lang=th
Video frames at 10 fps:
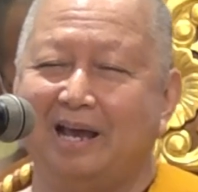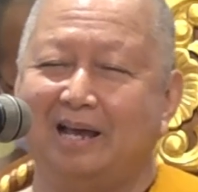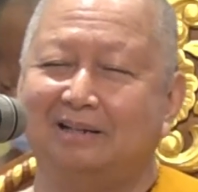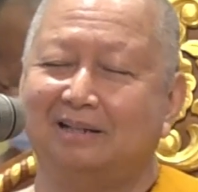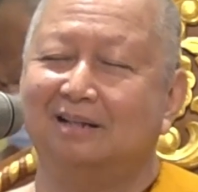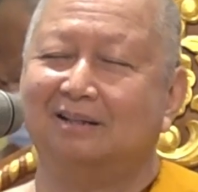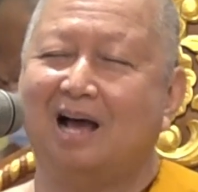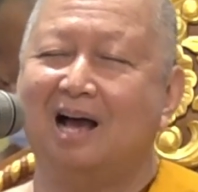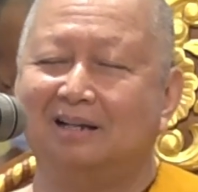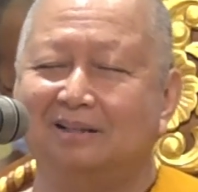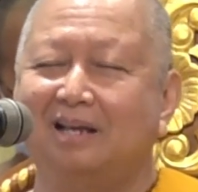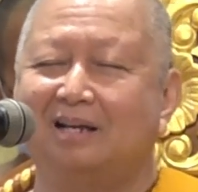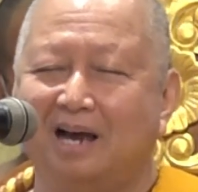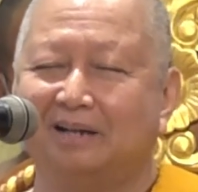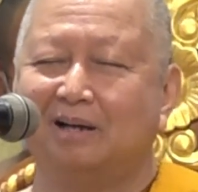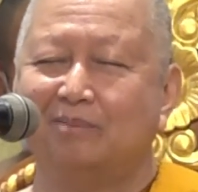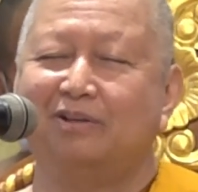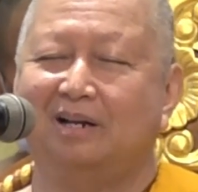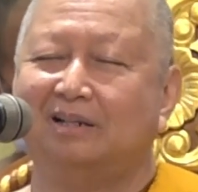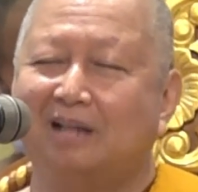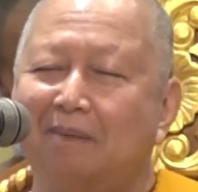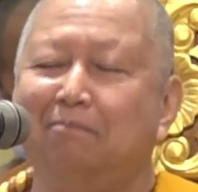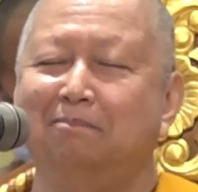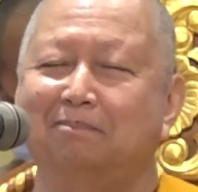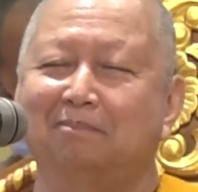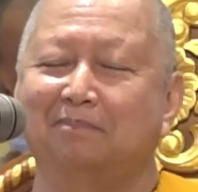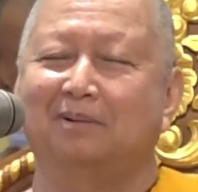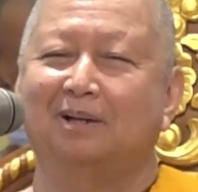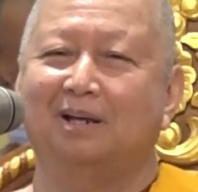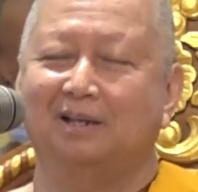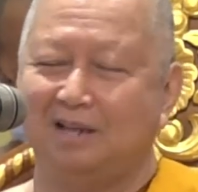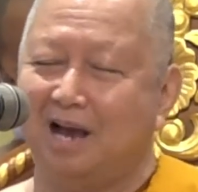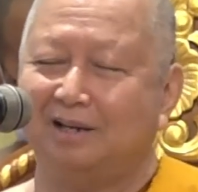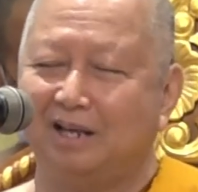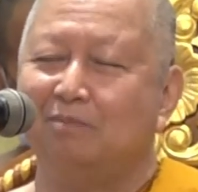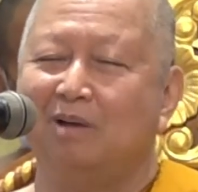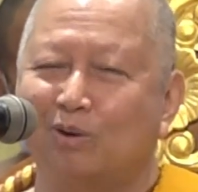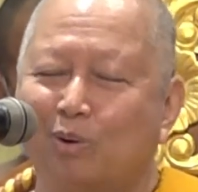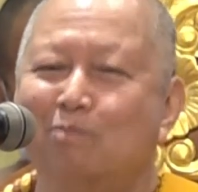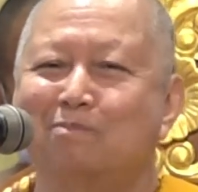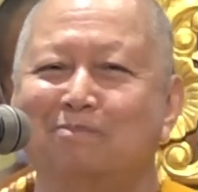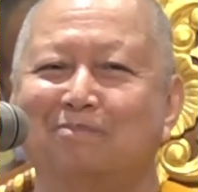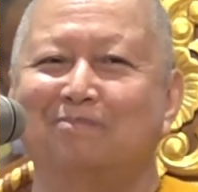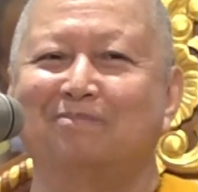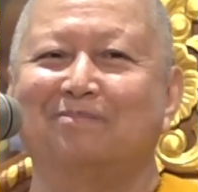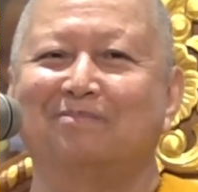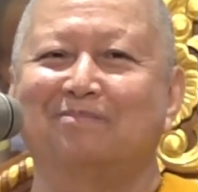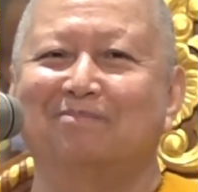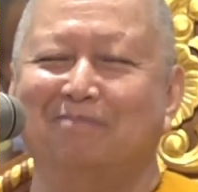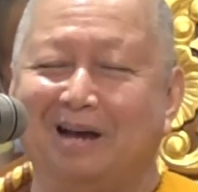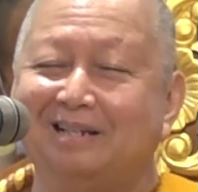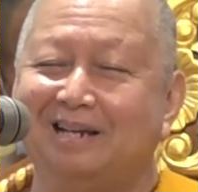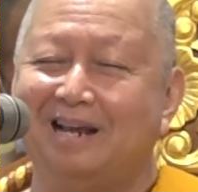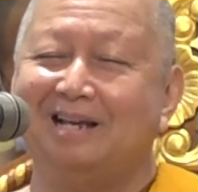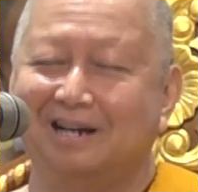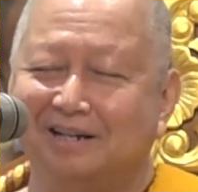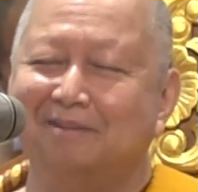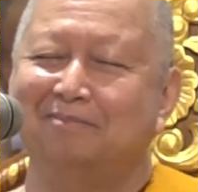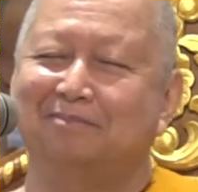ดงต่างๆที่ขัดกับศีลธรรมอย่างนี้ไม่คุ้มแม้จะได้เงิน